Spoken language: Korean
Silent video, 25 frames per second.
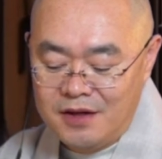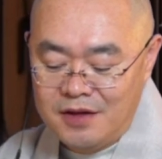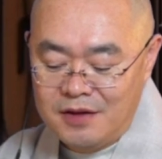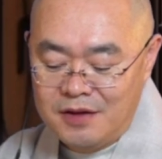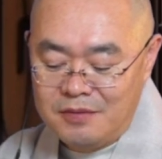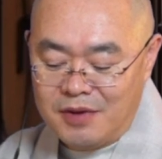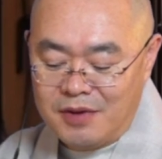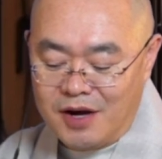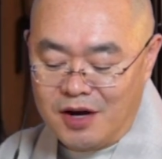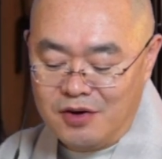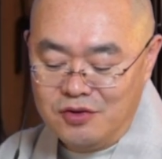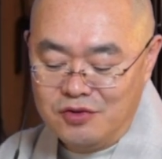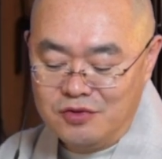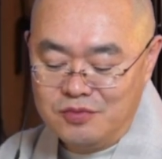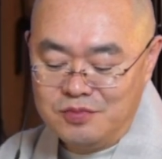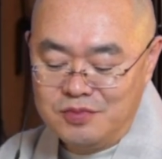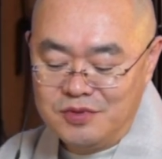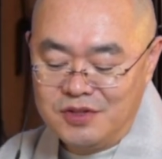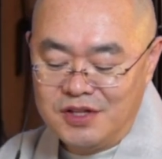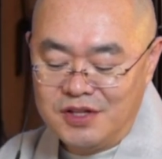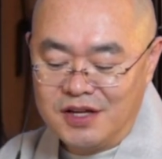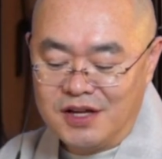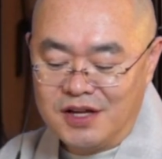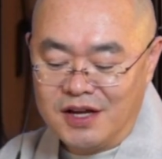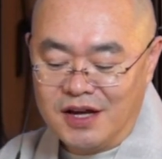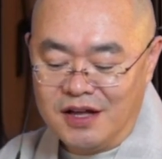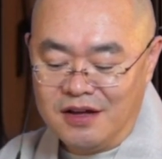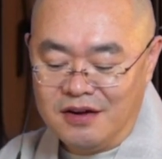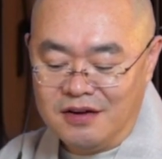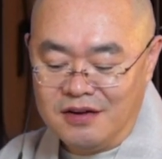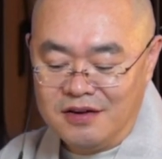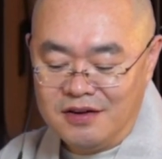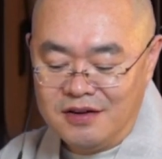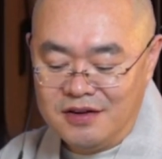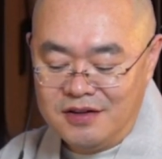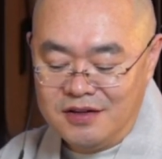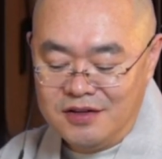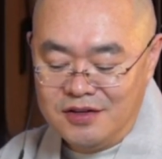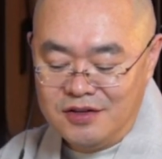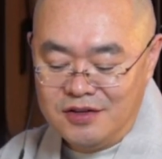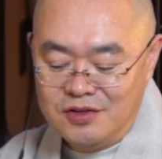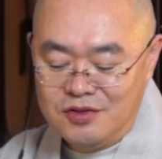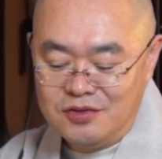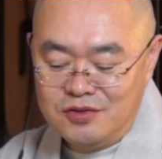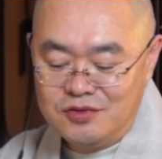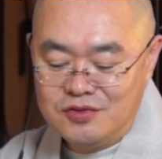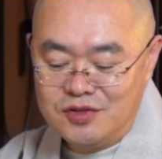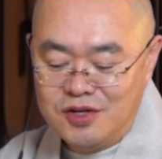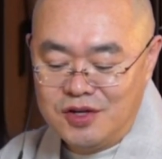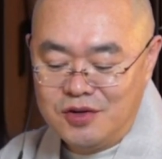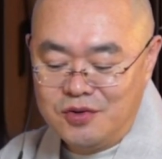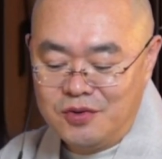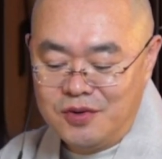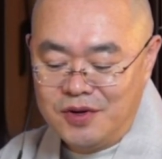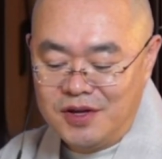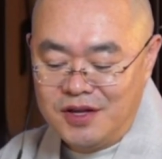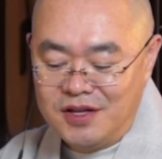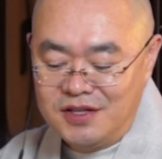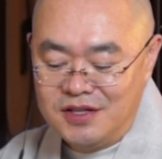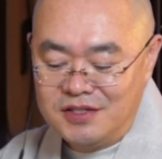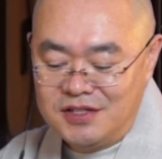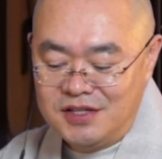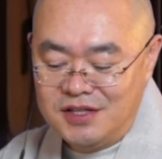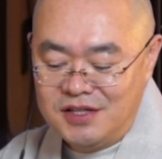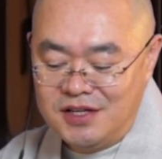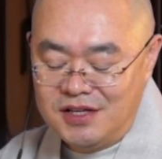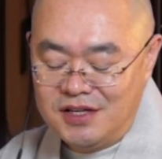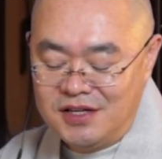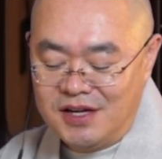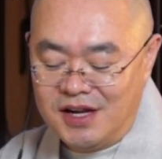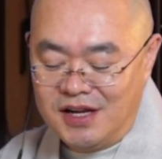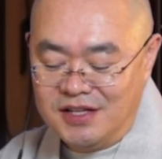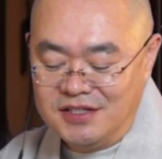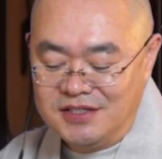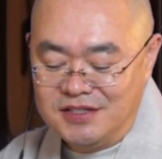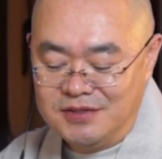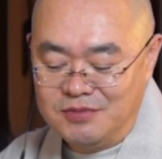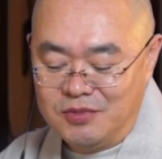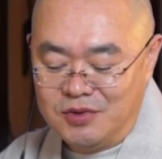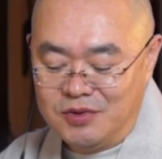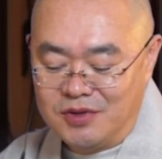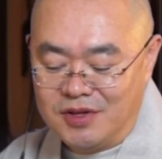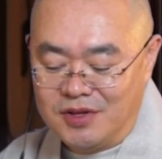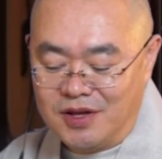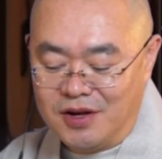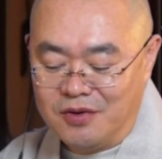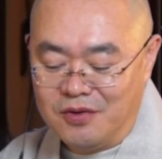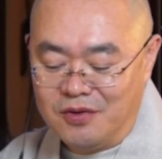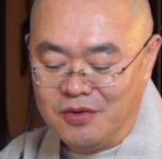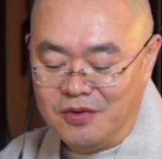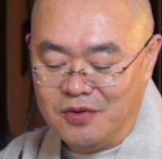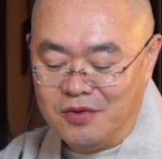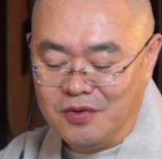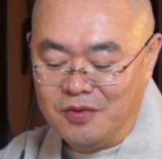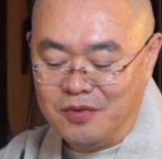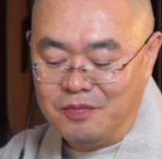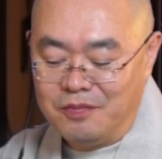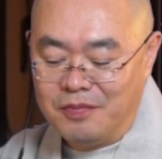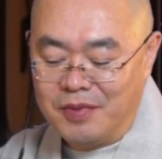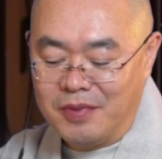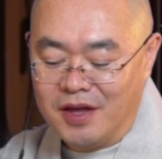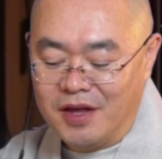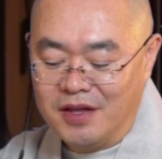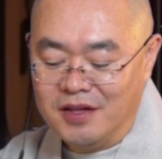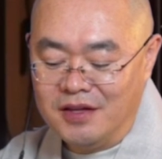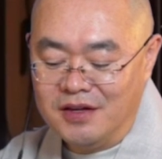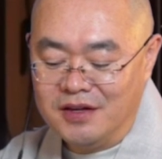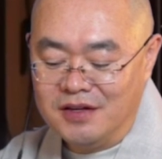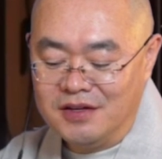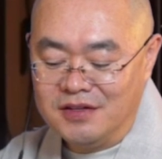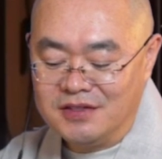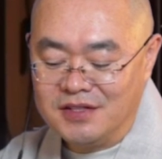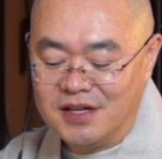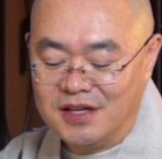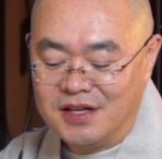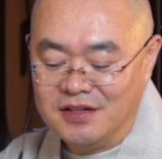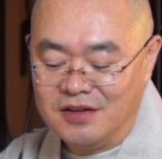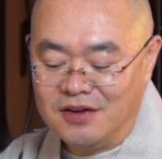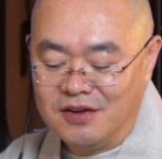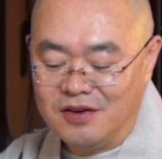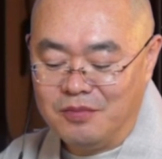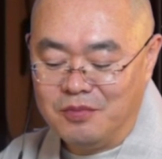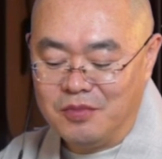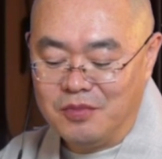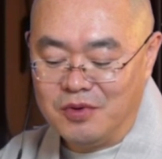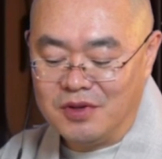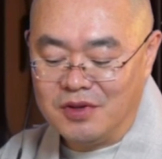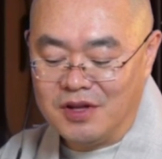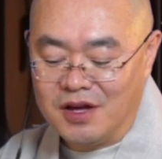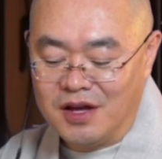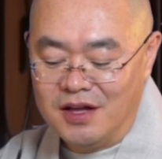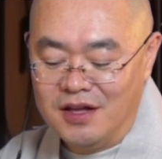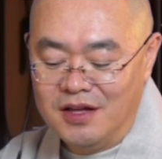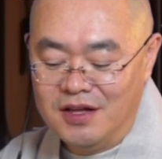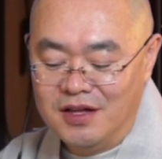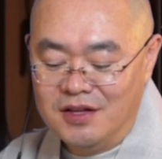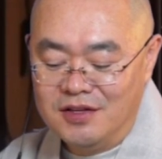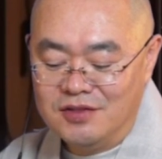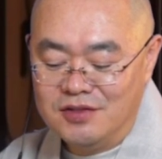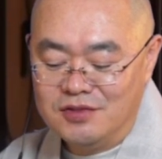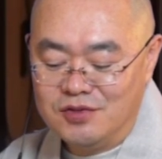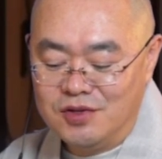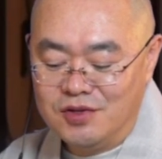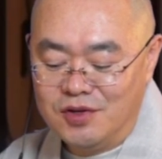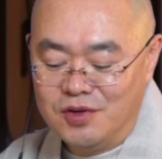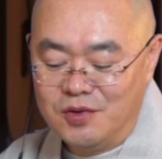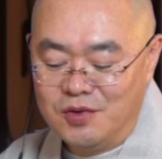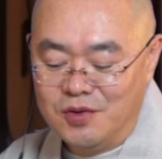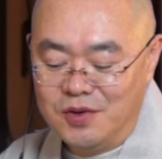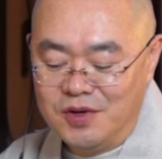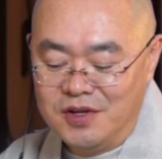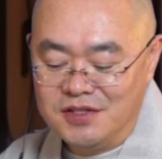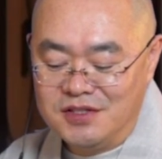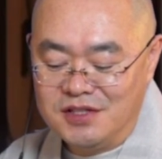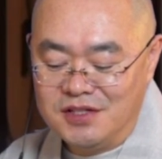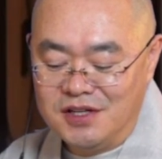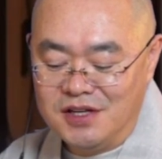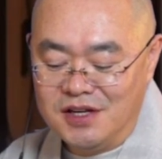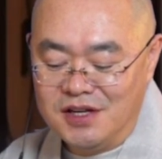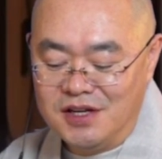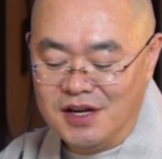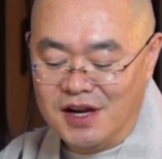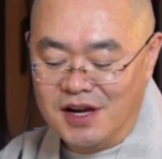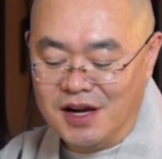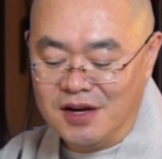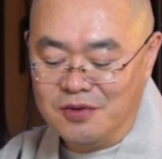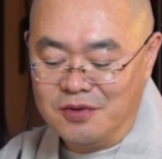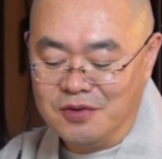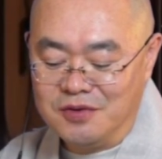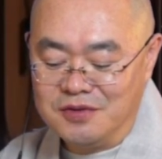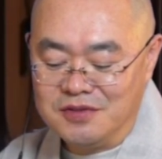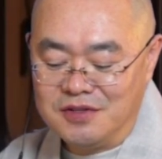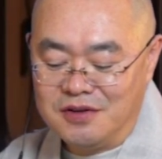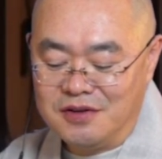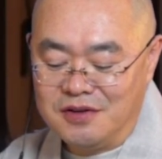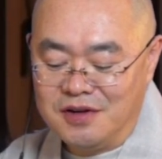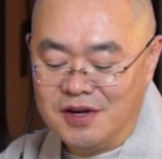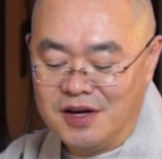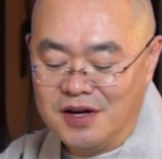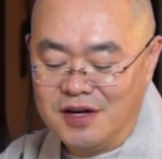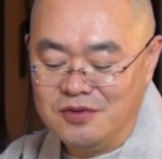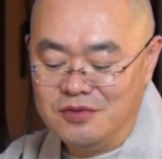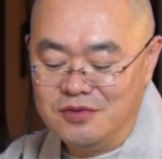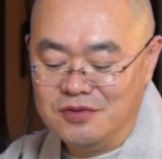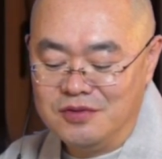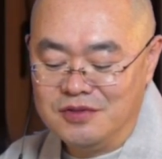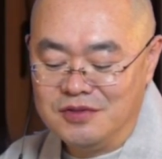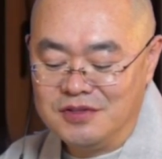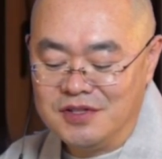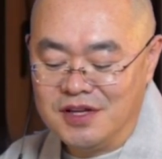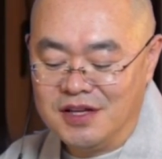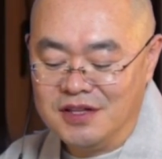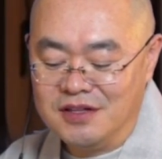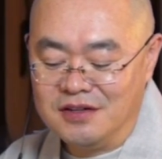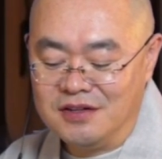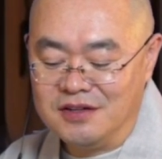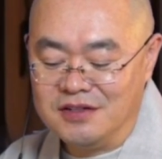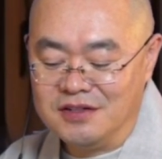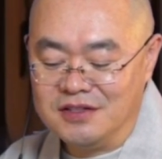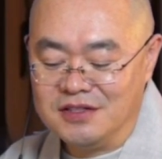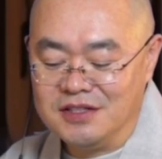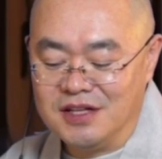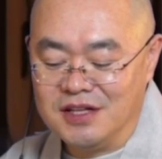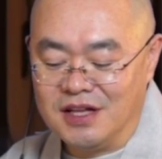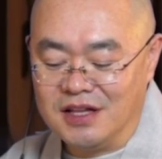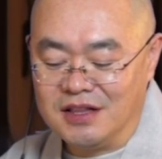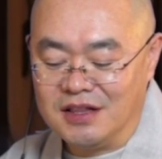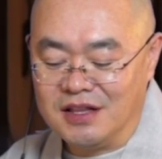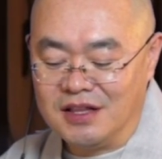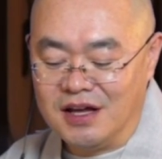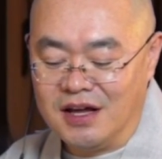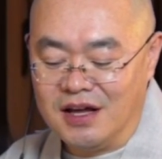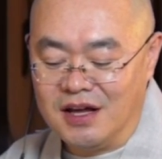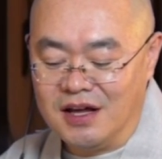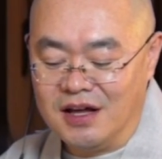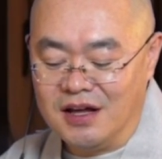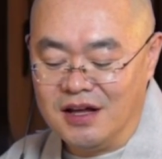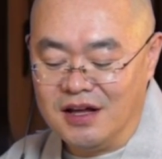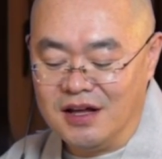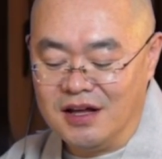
바우프티카야, 최고의 진리를 알지 못하고 백 년을 사는 것보다 최고의 진리를 알고서 하루를 사는 것이 낫다.